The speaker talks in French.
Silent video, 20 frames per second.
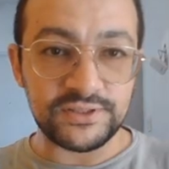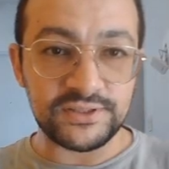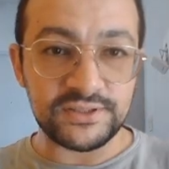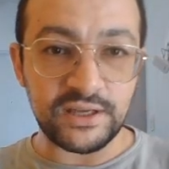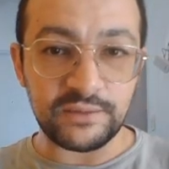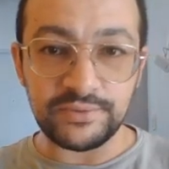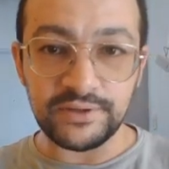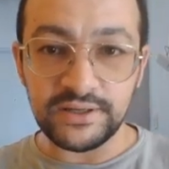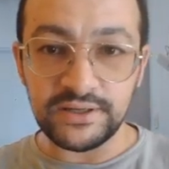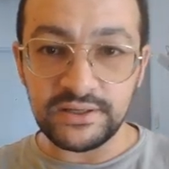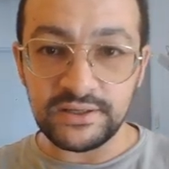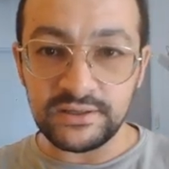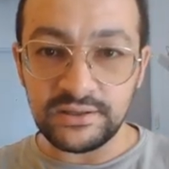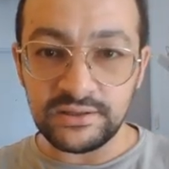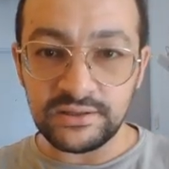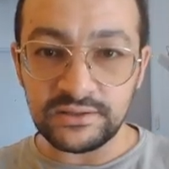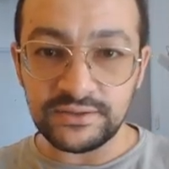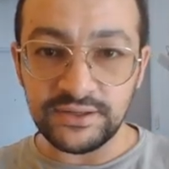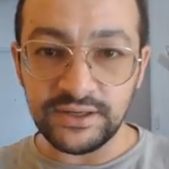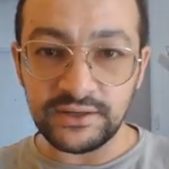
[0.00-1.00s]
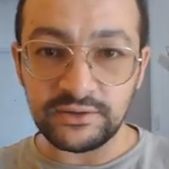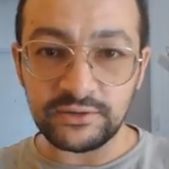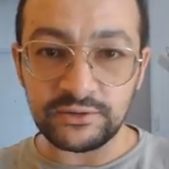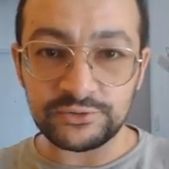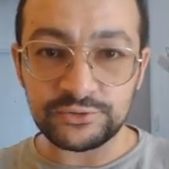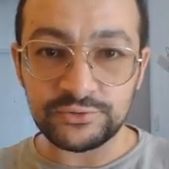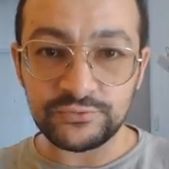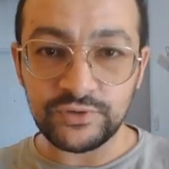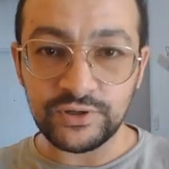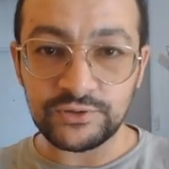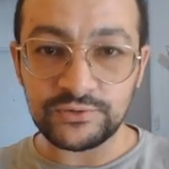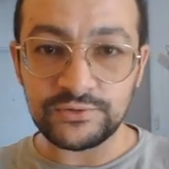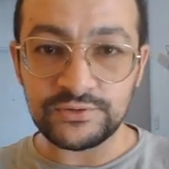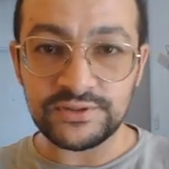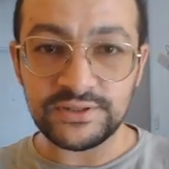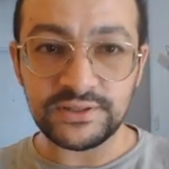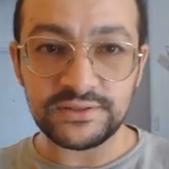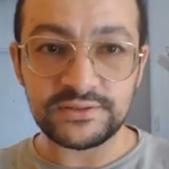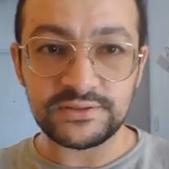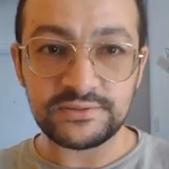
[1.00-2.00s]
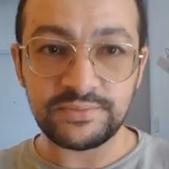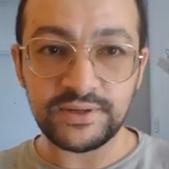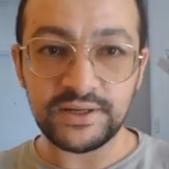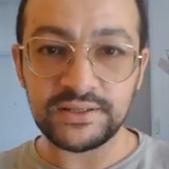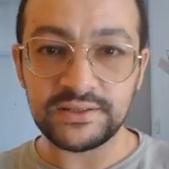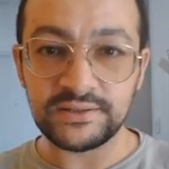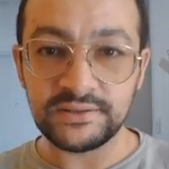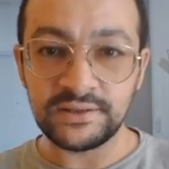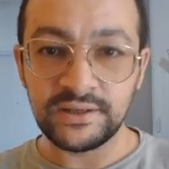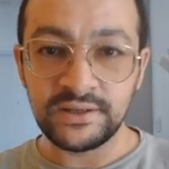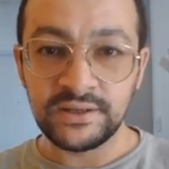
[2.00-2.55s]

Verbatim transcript: qu'il s'appelle Alors, je vois que c'est un span